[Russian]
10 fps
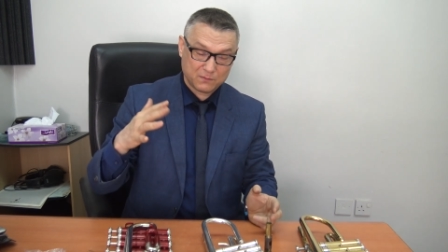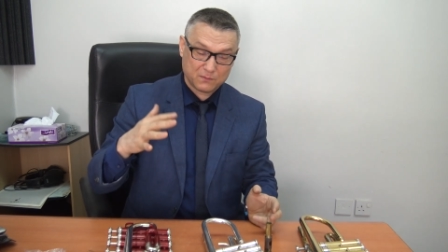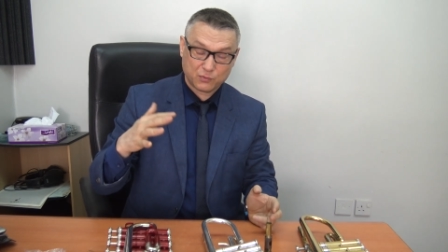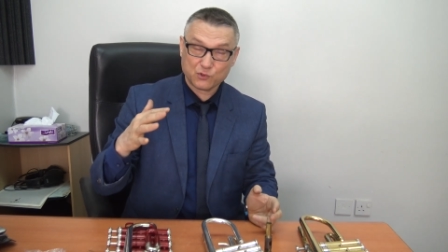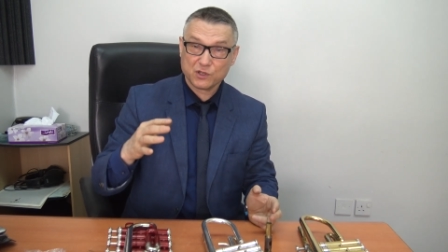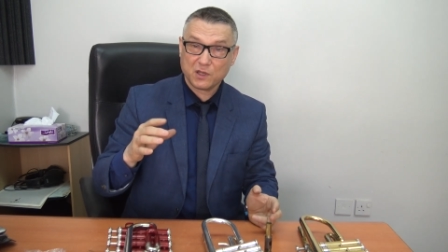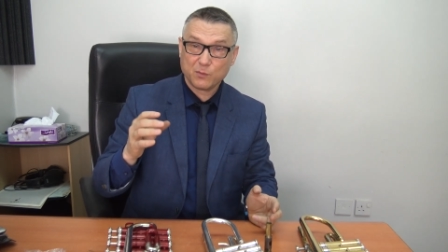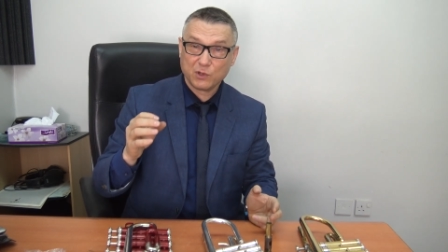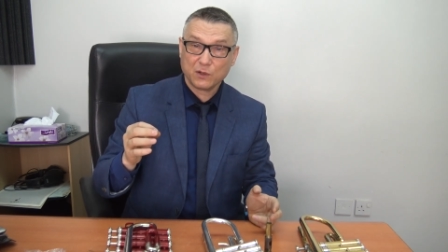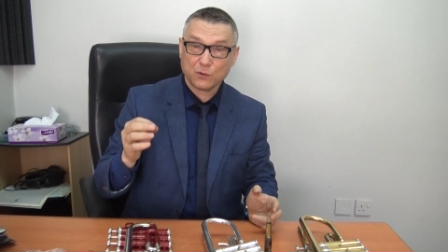пружинки
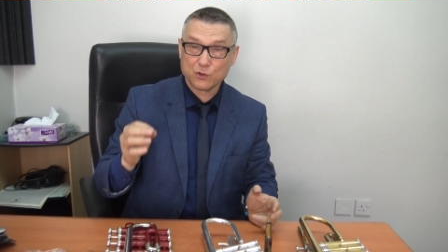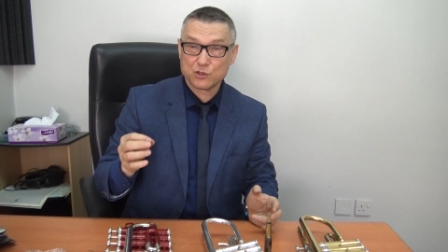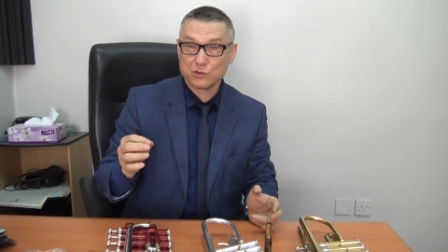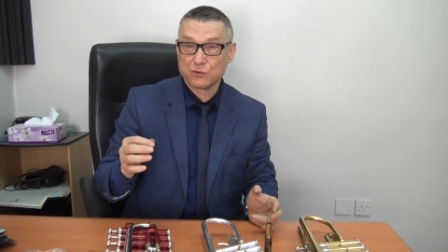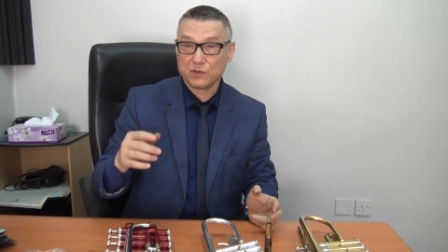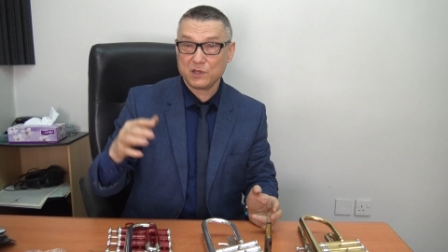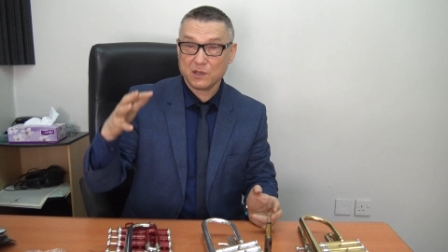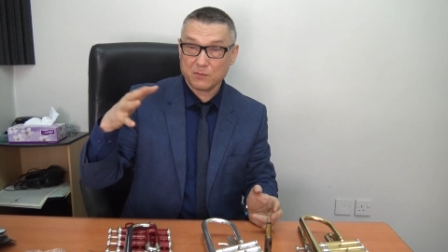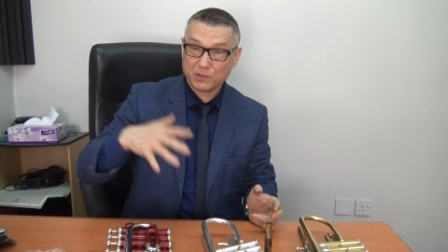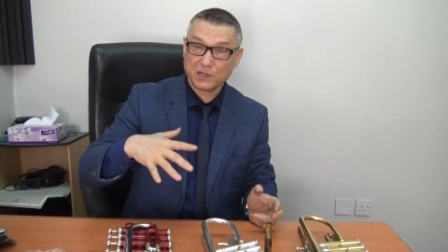были очень
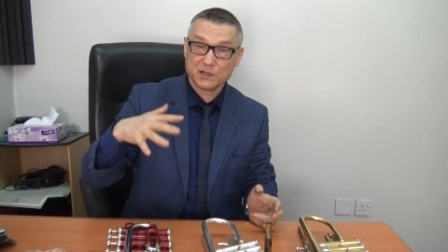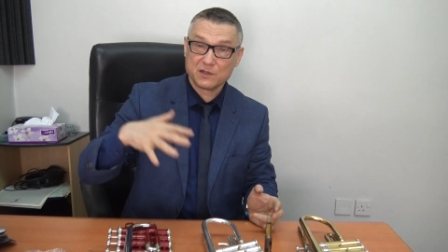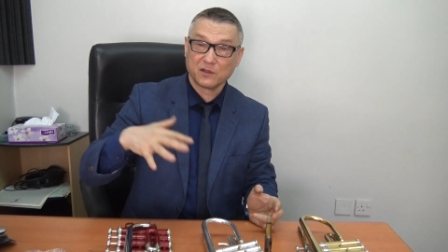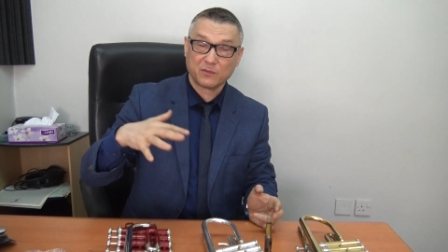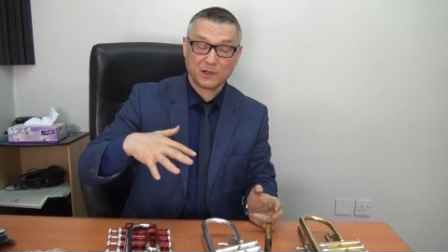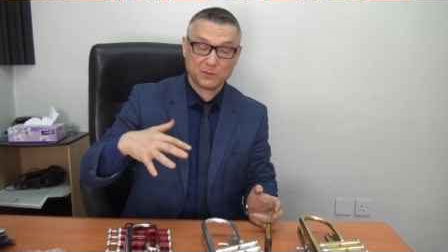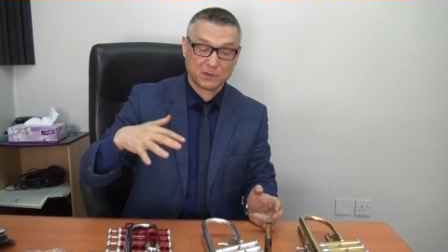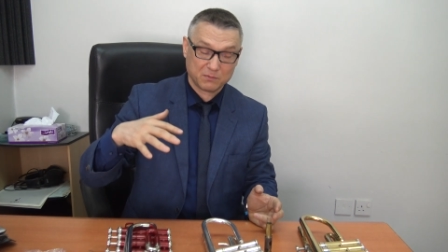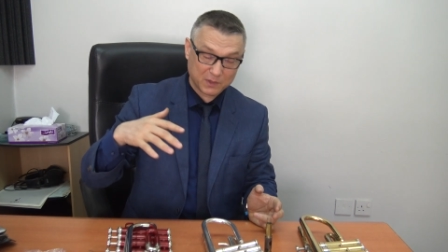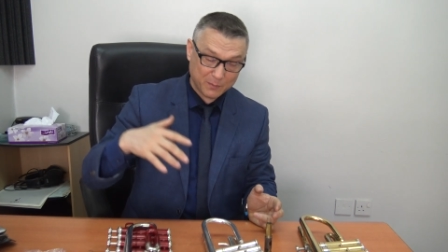тугие, приходилось прямо
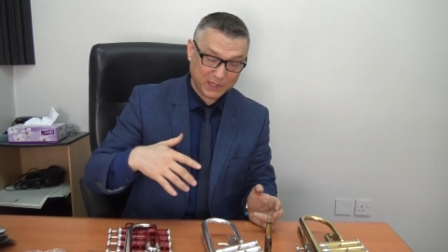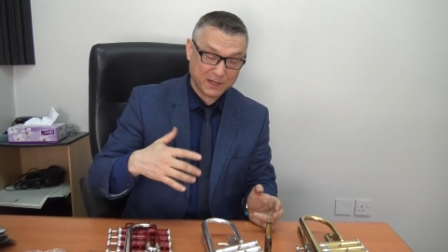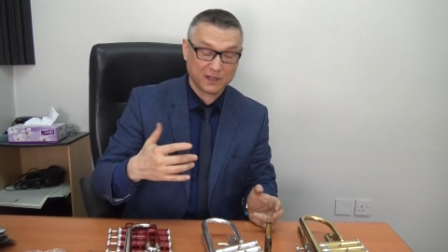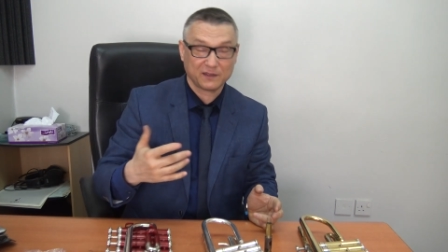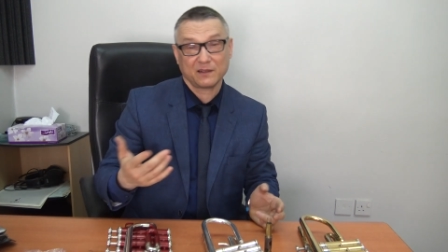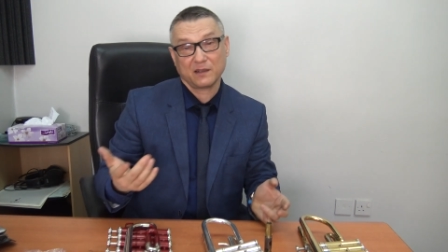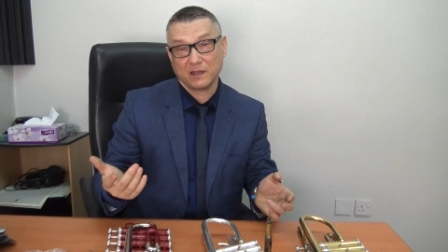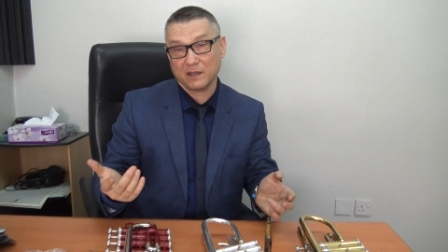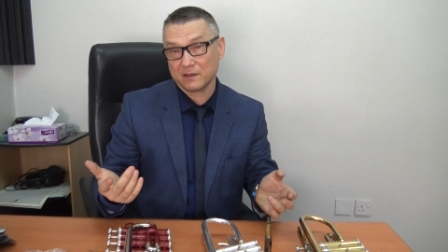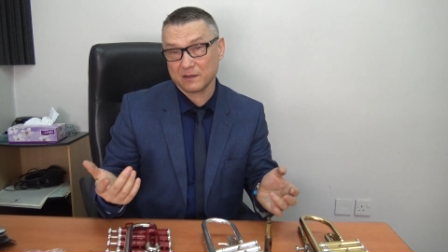напрягаться, а
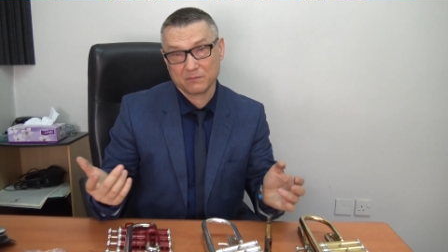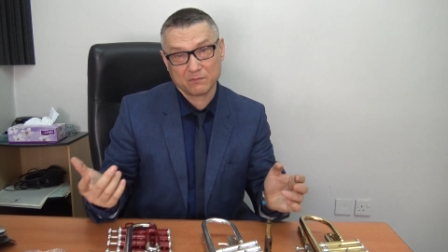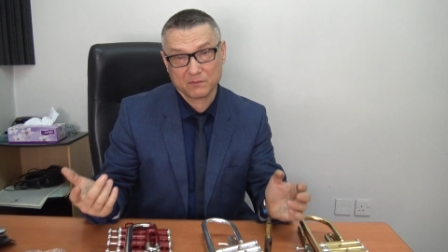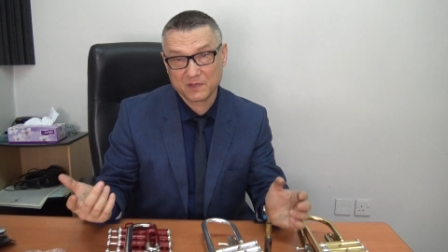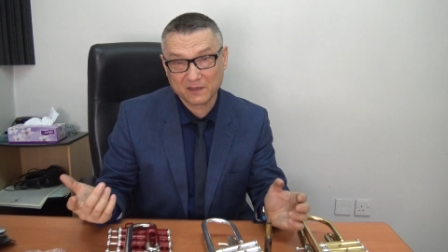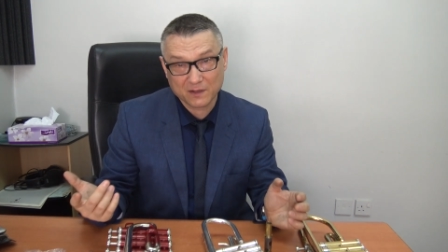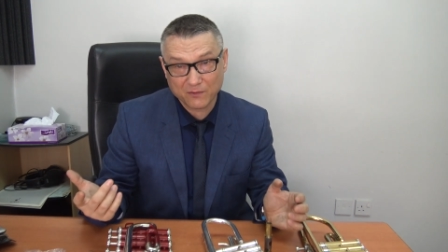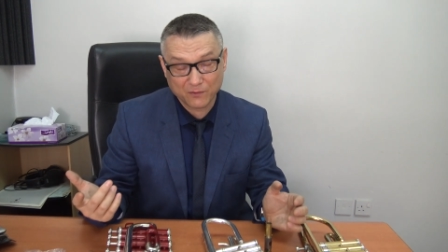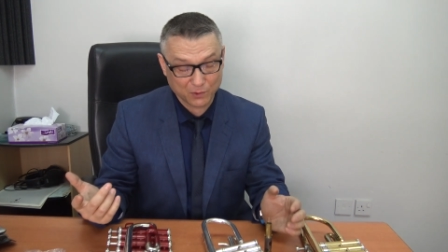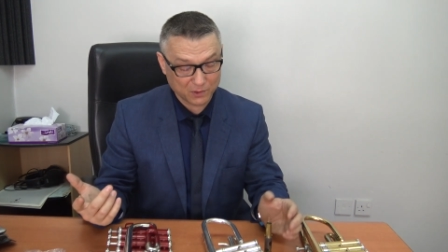это
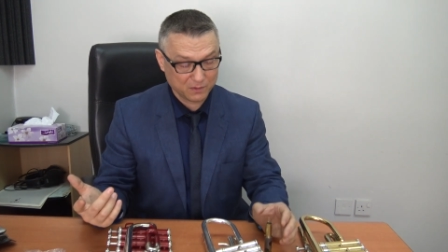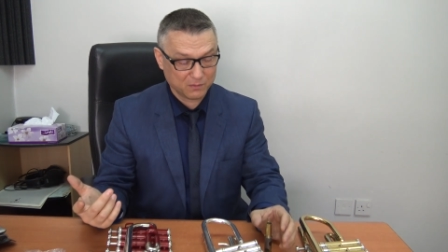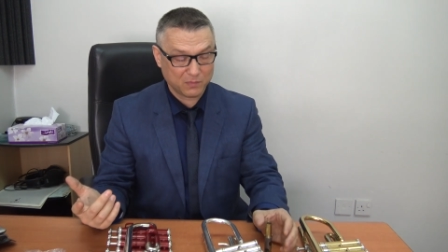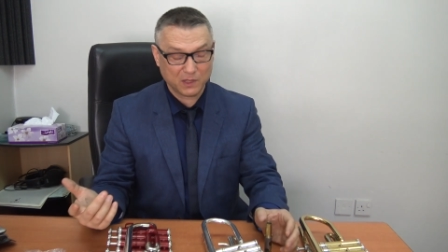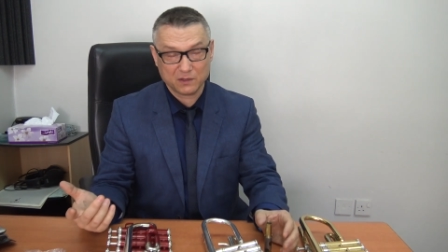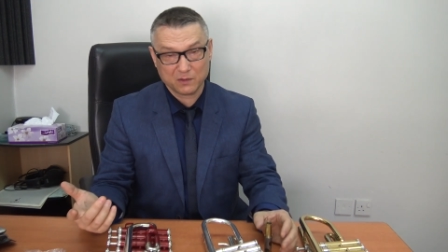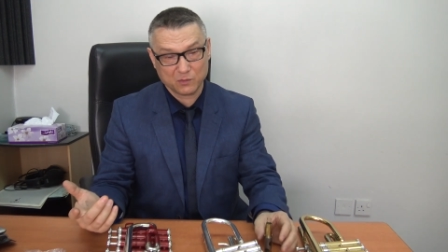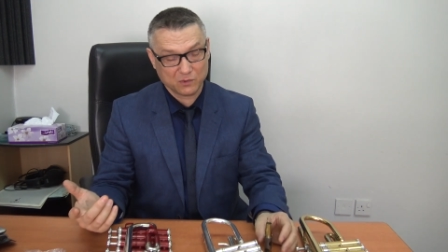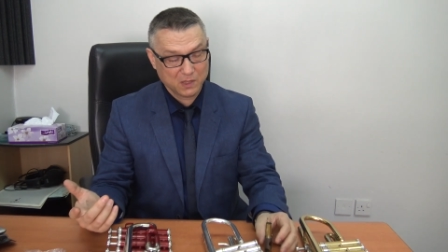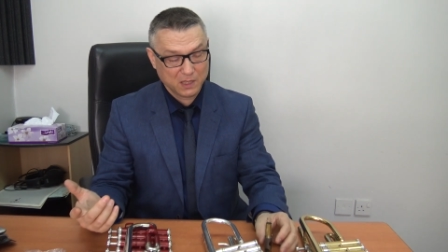дискомфорт.
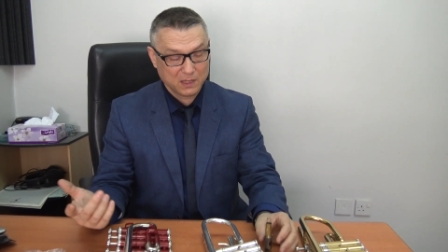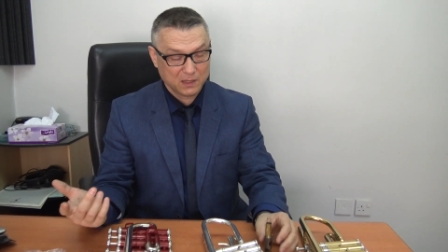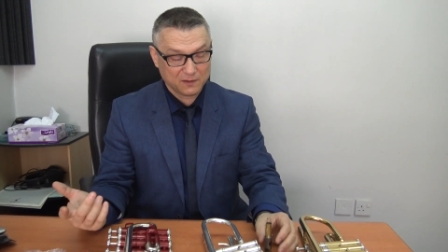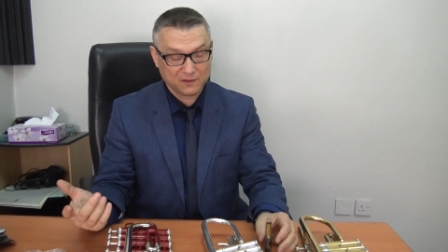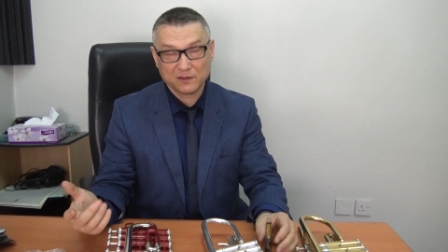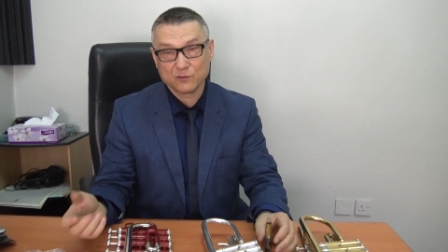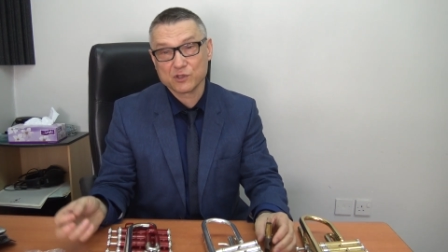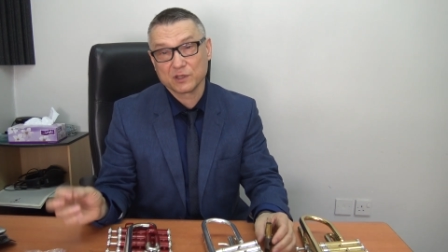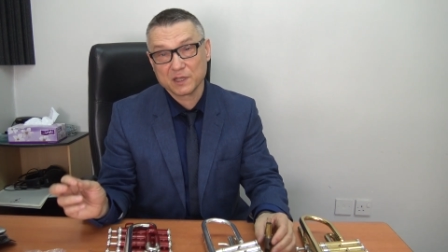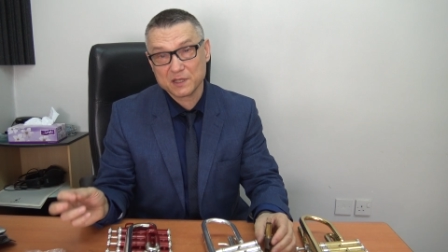Поэтому здесь
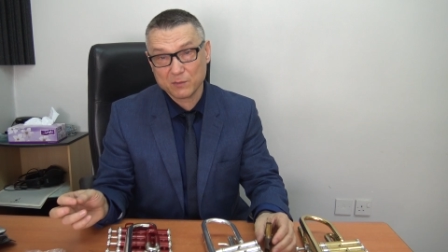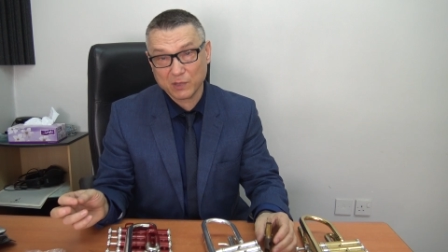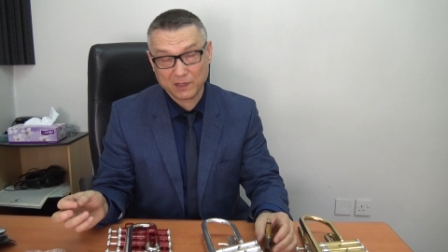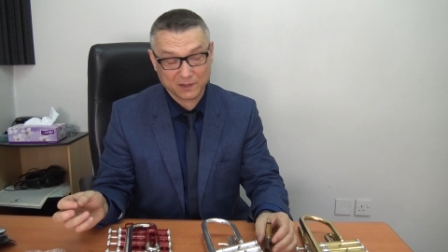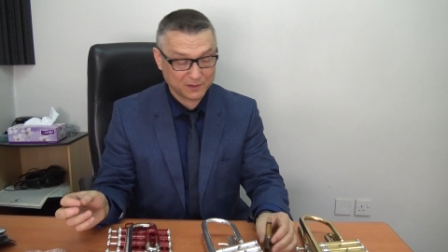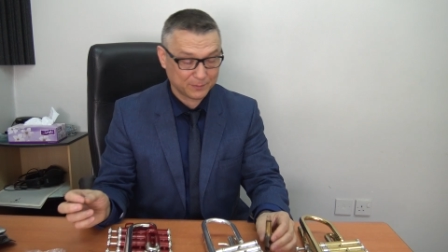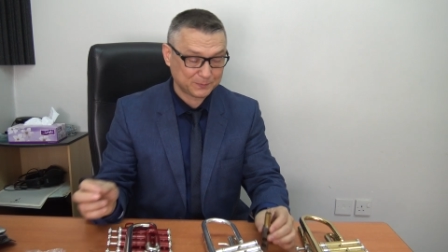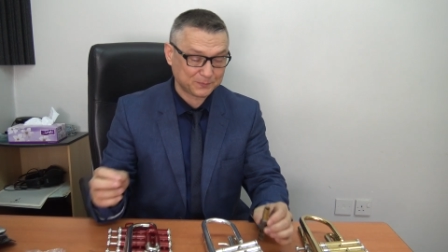нужно найти баланс.